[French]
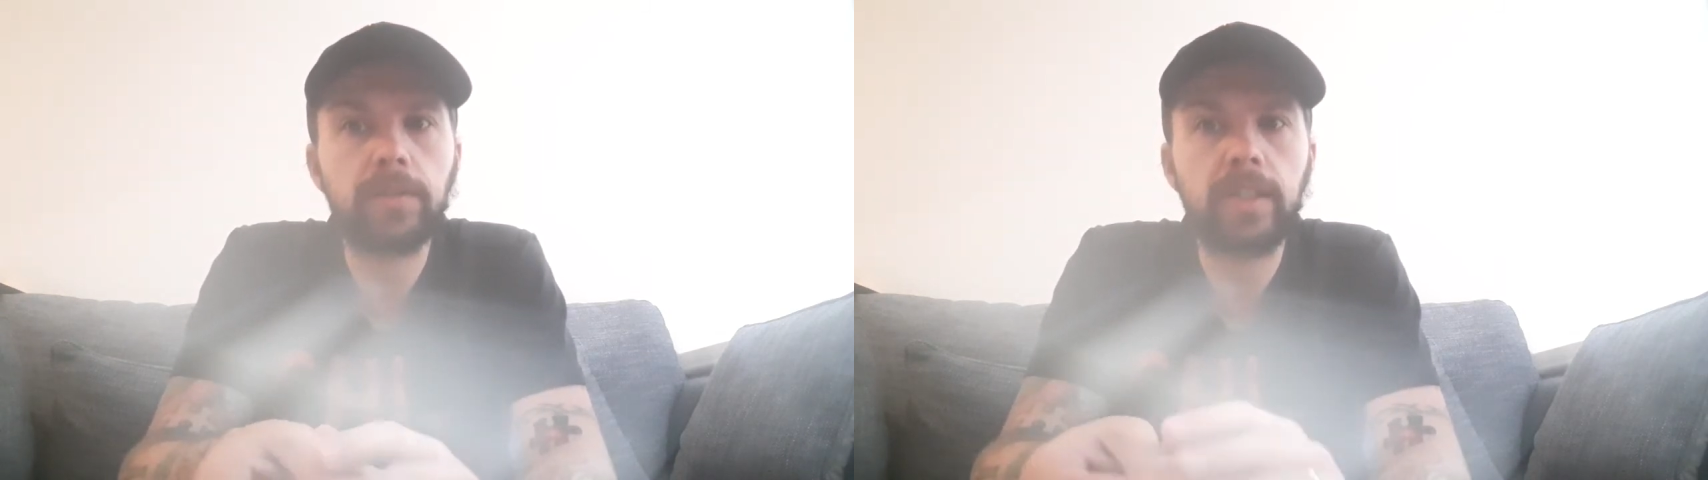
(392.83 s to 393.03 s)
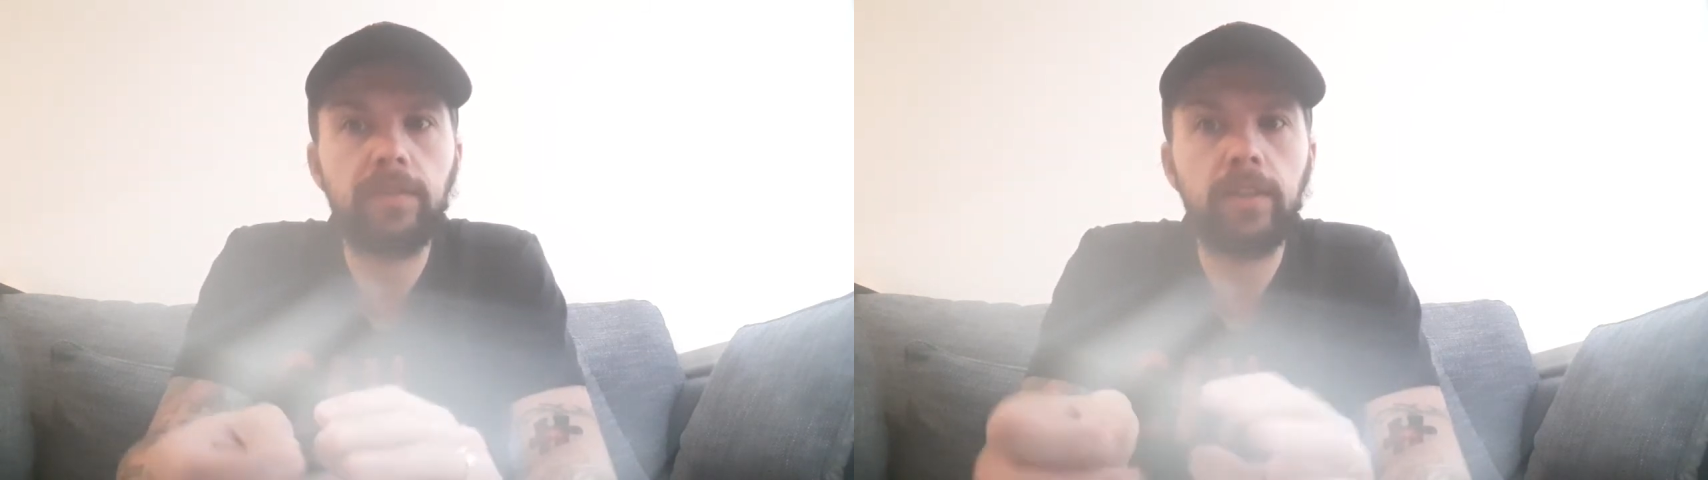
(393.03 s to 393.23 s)

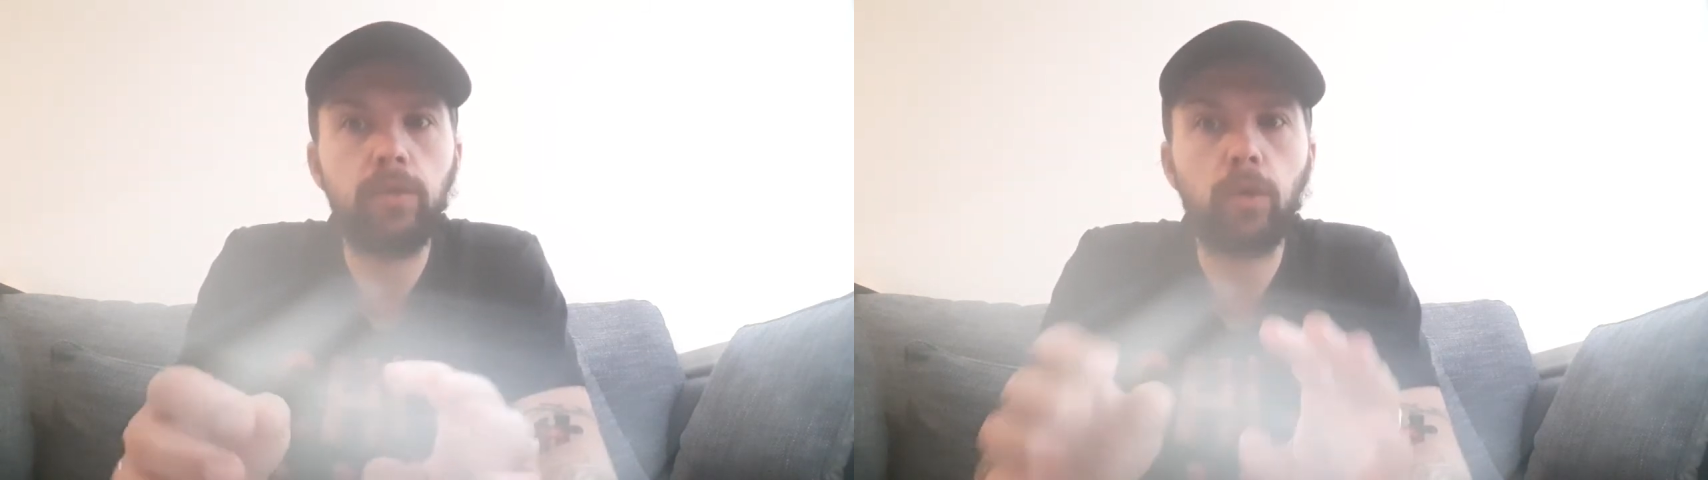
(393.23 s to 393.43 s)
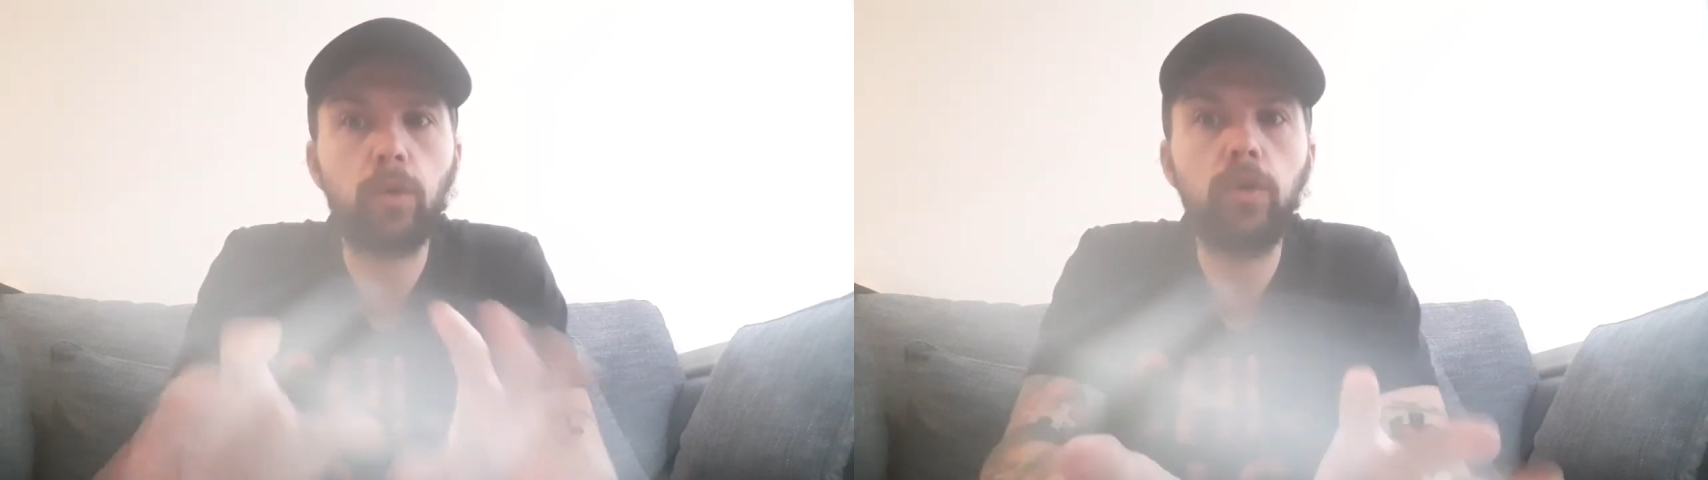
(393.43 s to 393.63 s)
ça va être
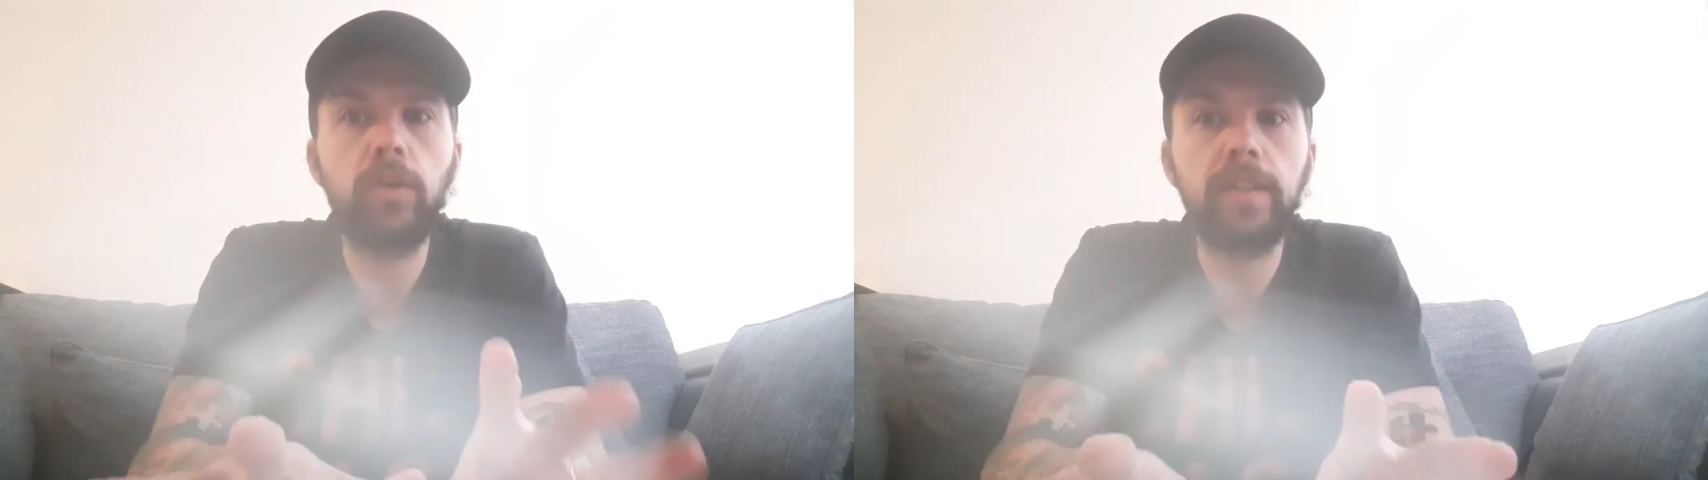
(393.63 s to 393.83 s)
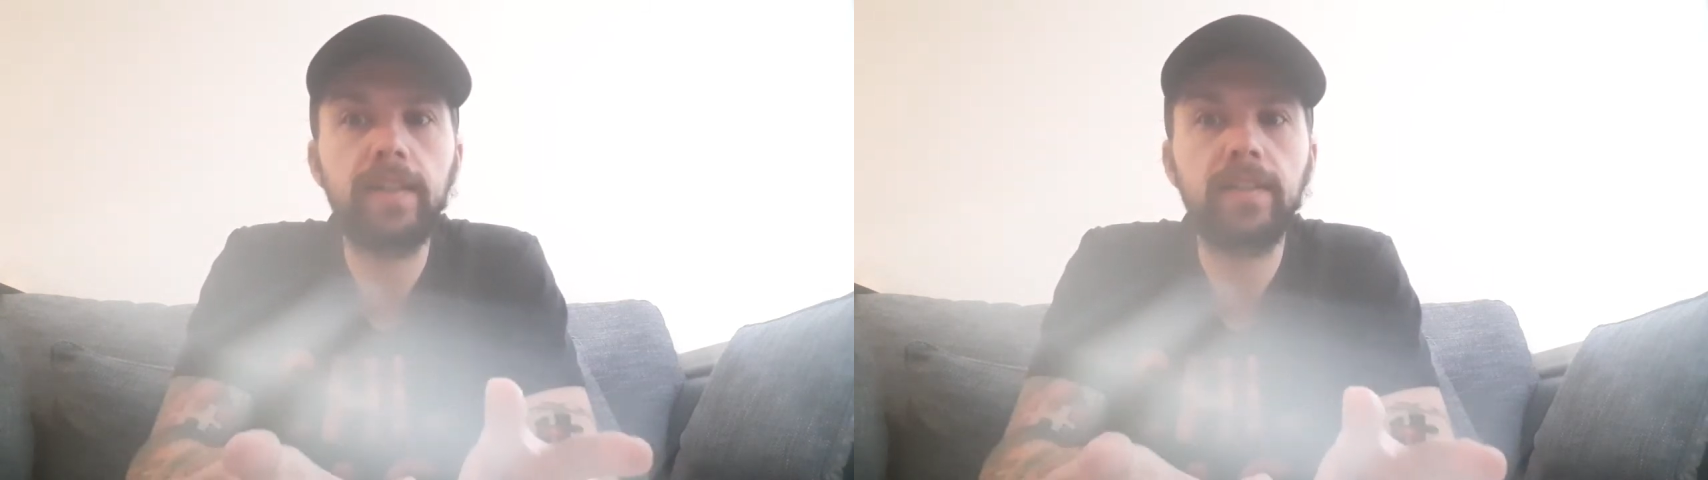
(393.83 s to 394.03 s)
de
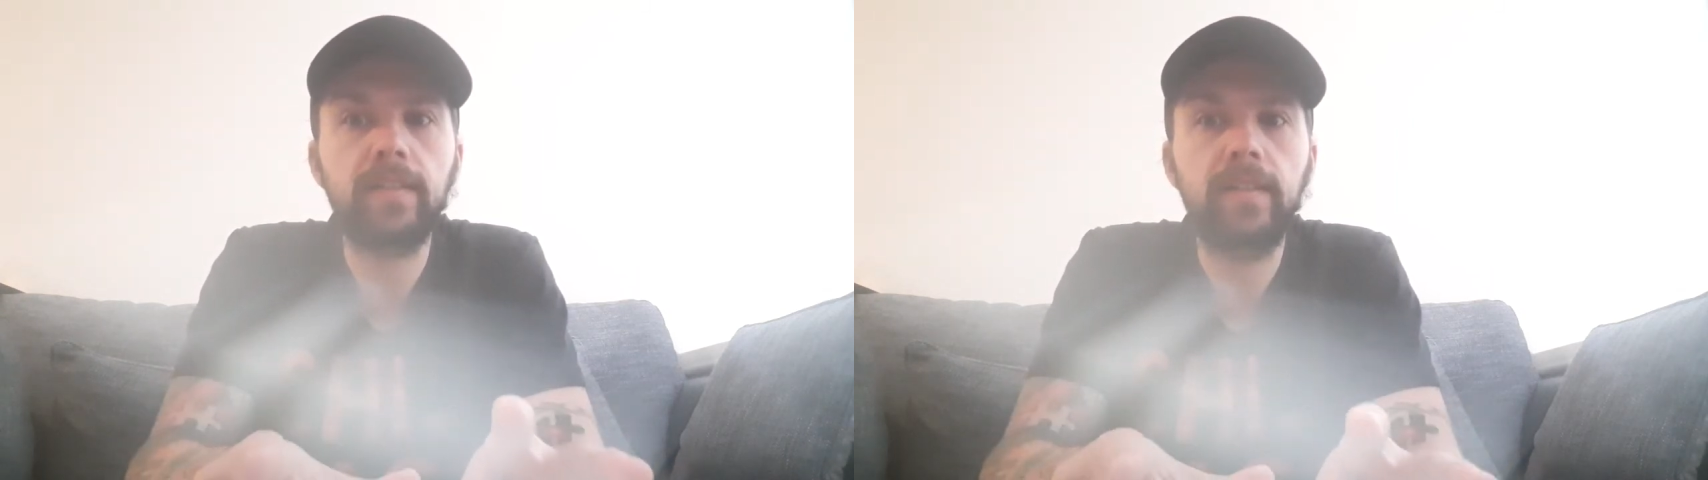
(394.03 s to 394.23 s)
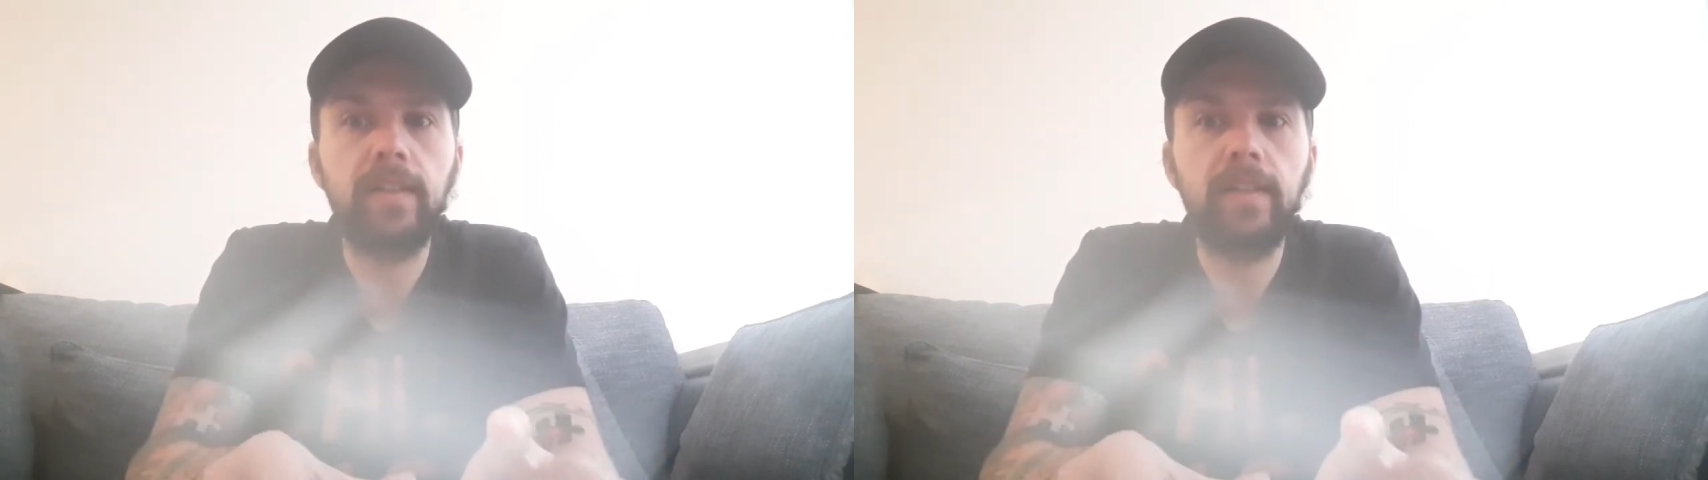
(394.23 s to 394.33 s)
reconnaître